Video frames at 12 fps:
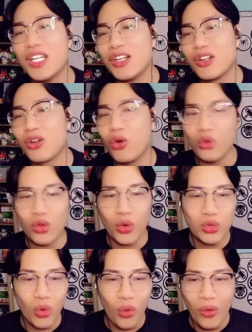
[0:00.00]
cứu tôi cứu
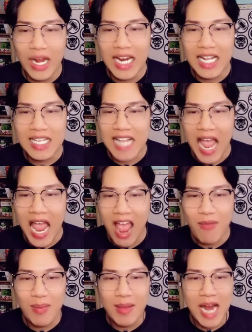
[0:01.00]
tôi là sao
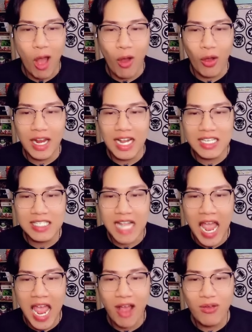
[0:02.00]
mấy bà nội là
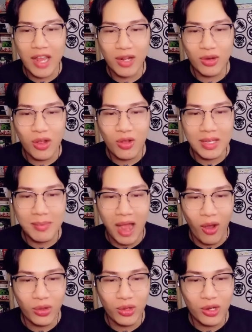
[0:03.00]
sao kìa tụi nó còn chấm
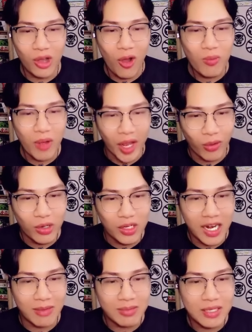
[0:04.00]
hỏi tụi nó còn không hiểu nữa kìa
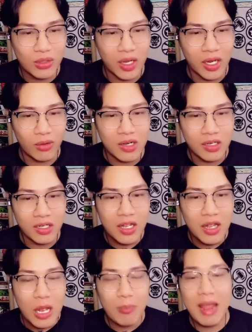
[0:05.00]
làm sao tôi hiểu được
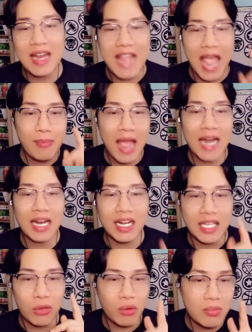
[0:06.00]
mấy anh giả ma nó thì
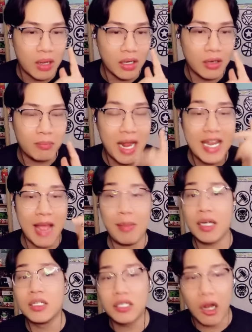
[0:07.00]
chỉ quýnh mình mấy anh giả ma
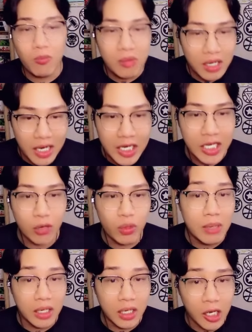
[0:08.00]
hư không mới thì chỉ quýnh
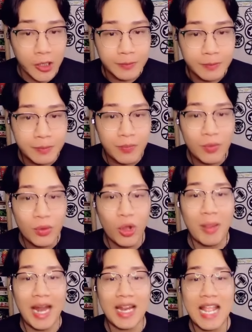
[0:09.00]
mình thôi còn
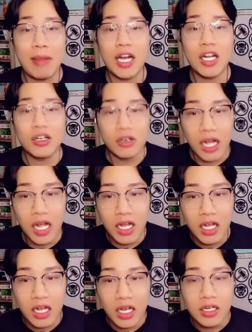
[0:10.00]
mấy anh giả man thường á
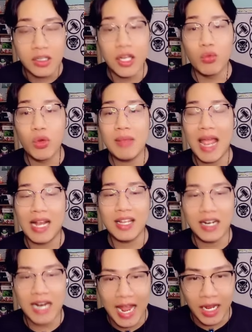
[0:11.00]
thì chỉ quýnh mấy thằng dân
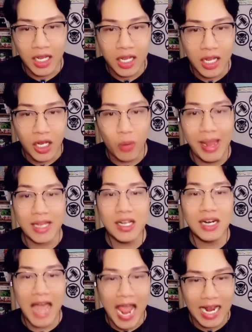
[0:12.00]
làng còn mấy thằng dân
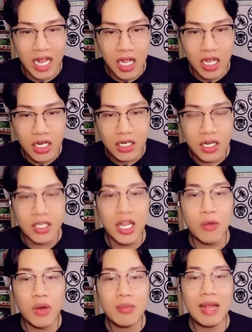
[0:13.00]
làng á thì chỉ
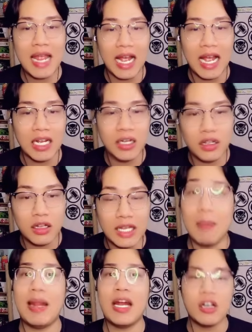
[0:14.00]
quýnh mấy thằng giả
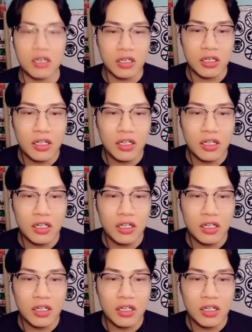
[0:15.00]
man thường